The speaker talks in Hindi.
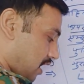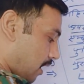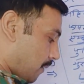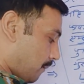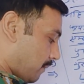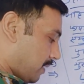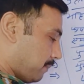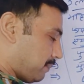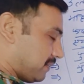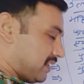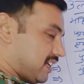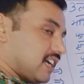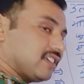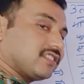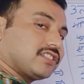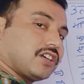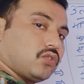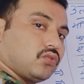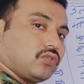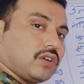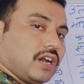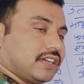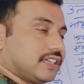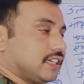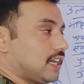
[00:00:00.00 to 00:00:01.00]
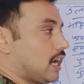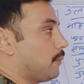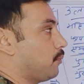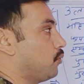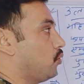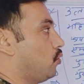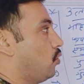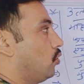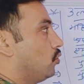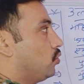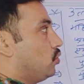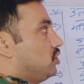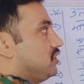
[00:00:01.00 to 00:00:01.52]
अब मैं प्रयास करूंगा कि आप
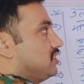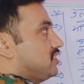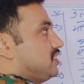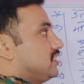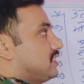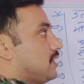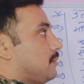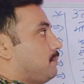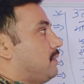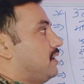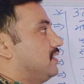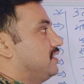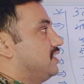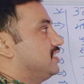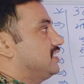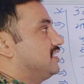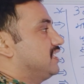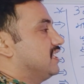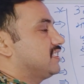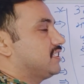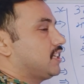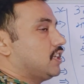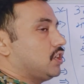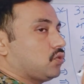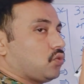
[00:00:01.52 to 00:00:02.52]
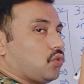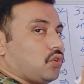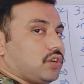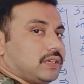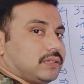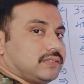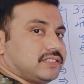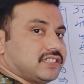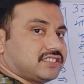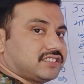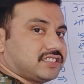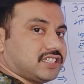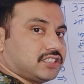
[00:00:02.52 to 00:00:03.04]
लोगों को इसी संबंधित जैसे ही
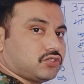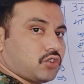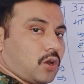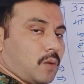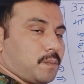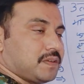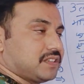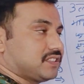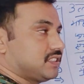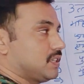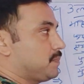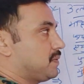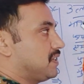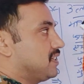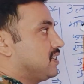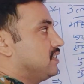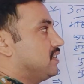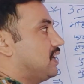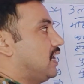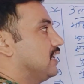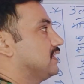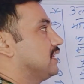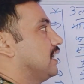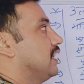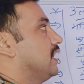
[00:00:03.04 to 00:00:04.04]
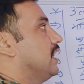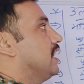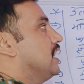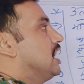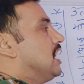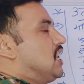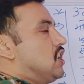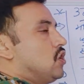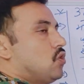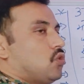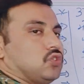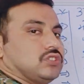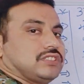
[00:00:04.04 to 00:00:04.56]
कोई जिससे टॉपिक से प्रश्न आता है
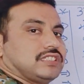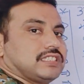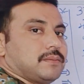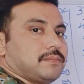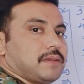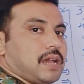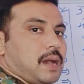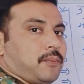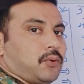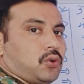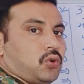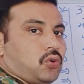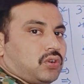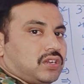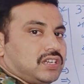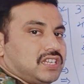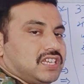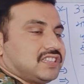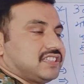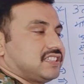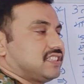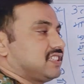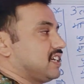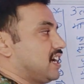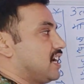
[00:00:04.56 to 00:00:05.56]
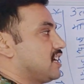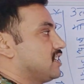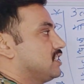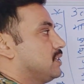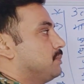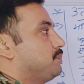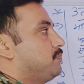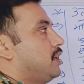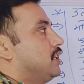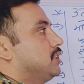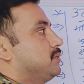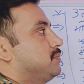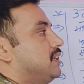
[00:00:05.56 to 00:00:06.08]
उससे मैं आप लोगों के लिए चार से
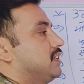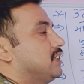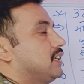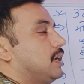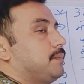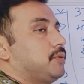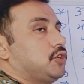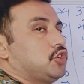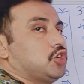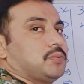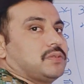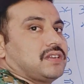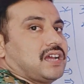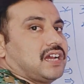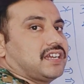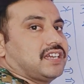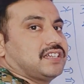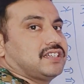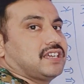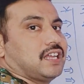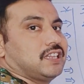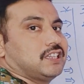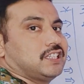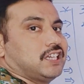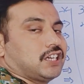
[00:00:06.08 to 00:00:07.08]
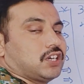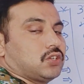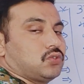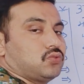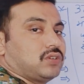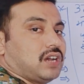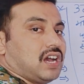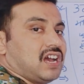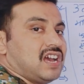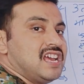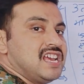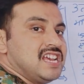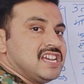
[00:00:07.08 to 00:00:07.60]
पांच मिनट का वीडियो बना के डाल दिया
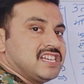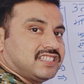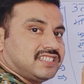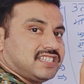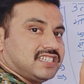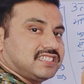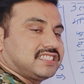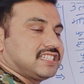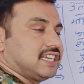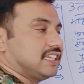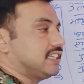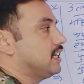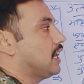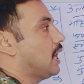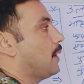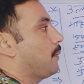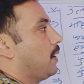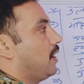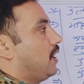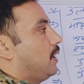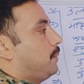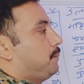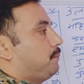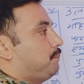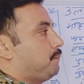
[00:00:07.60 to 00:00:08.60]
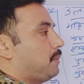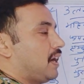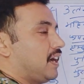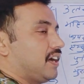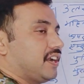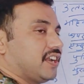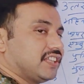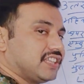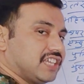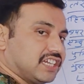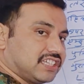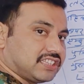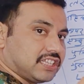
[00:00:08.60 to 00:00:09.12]
करूंगा जिससे कि आप अगर पर
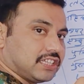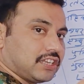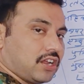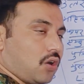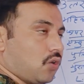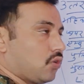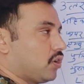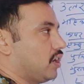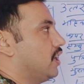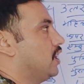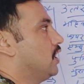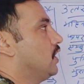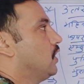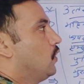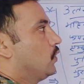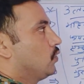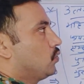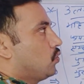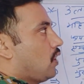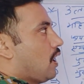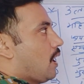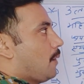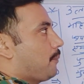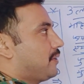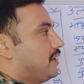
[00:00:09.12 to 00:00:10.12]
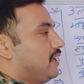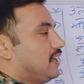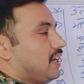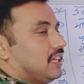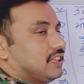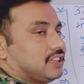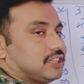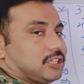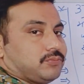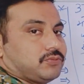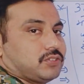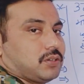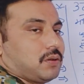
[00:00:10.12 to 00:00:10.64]
डे देखते रहोगे तो आपके
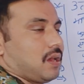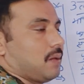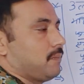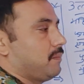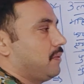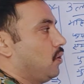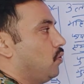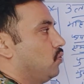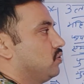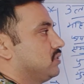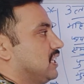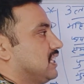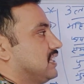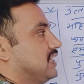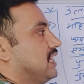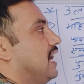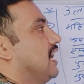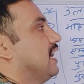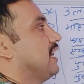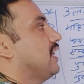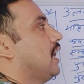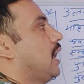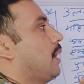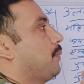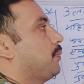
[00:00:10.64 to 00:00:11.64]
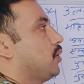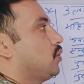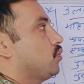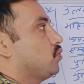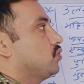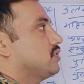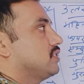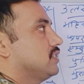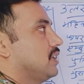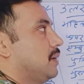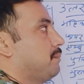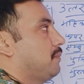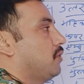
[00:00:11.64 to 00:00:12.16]
अंतिम समय में हो सकता है कि आपके
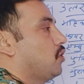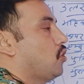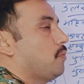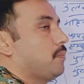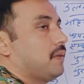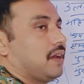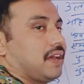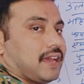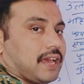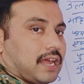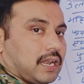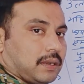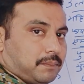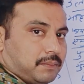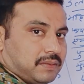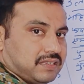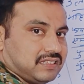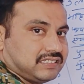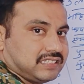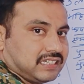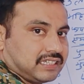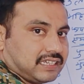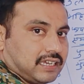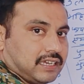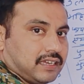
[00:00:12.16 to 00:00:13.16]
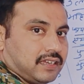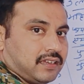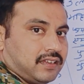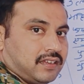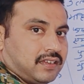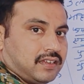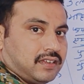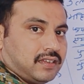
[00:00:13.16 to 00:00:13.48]
कुछ नंबरों में हेल्प मिल सके